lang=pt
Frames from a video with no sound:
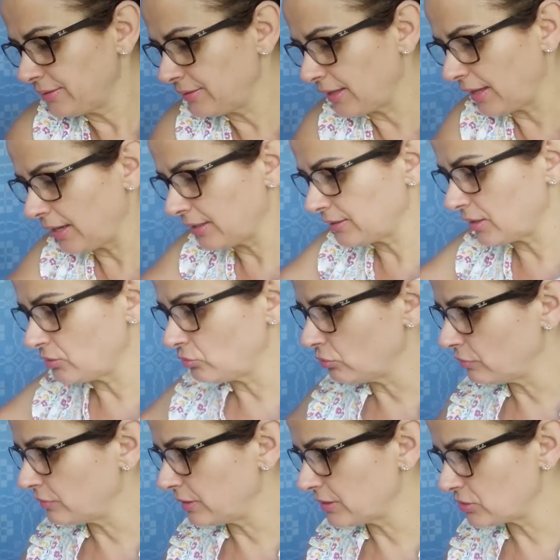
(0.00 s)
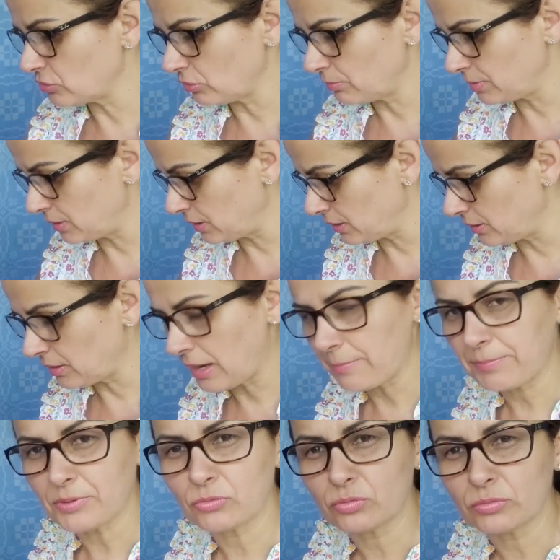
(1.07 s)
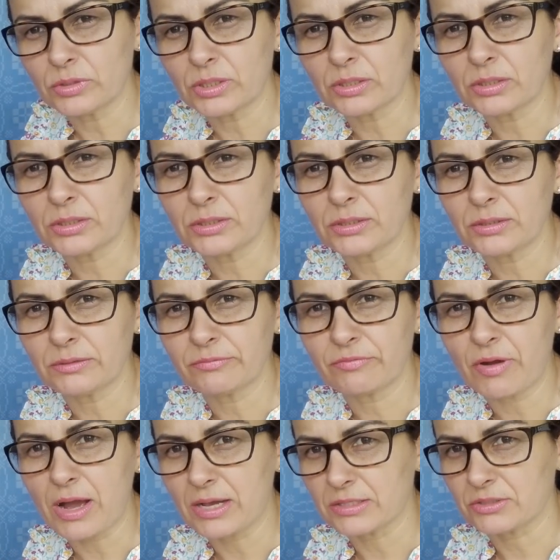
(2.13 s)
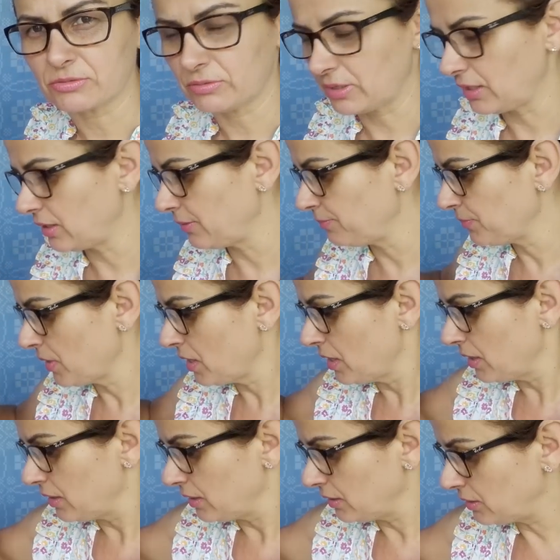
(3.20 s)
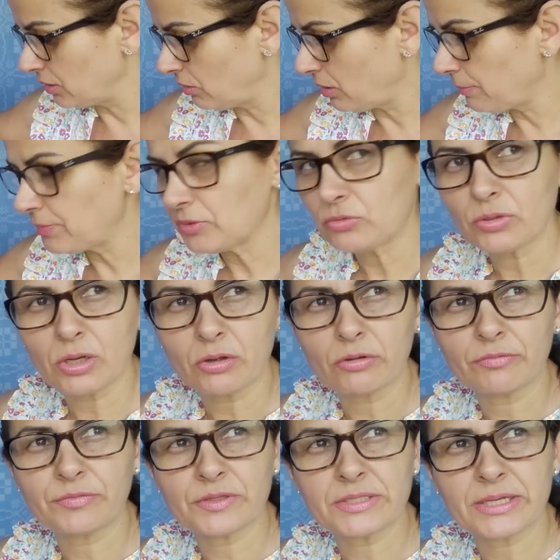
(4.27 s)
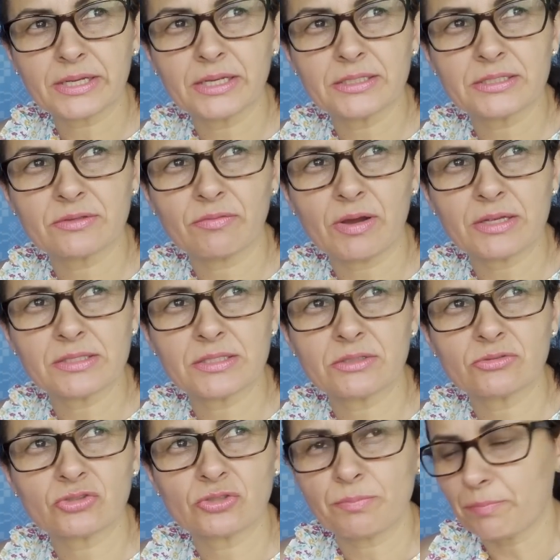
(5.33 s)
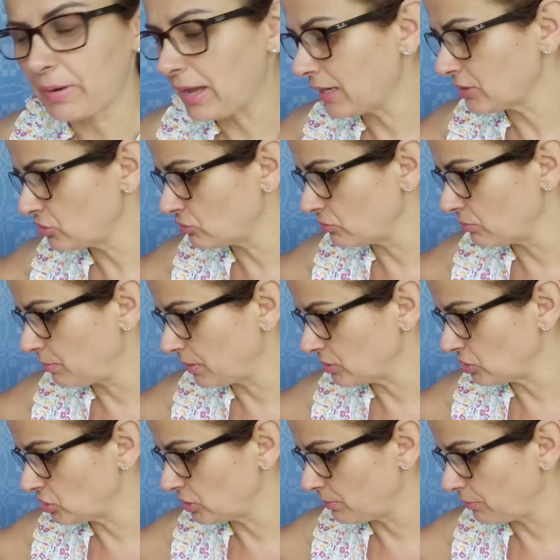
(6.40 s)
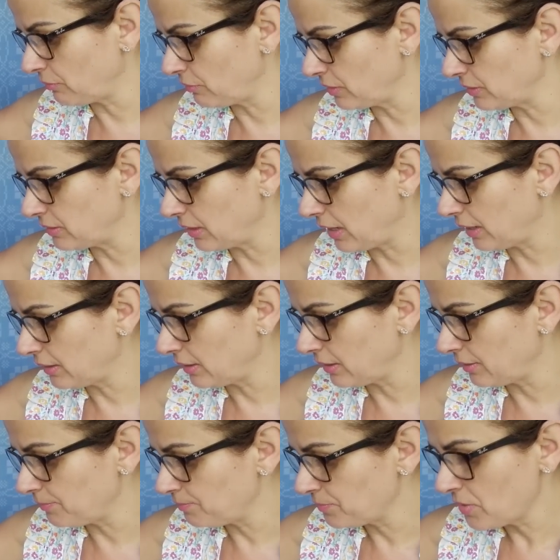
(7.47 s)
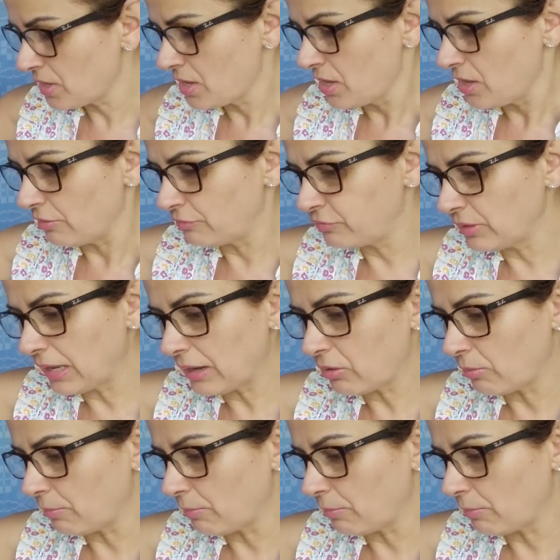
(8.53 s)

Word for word: que ela tem dúvidas sobre a pintura em vaso, né? Então a pintura que eu fiz naqueles vasinhos de plástico, pra gente aproveitar, né? Eu fui lá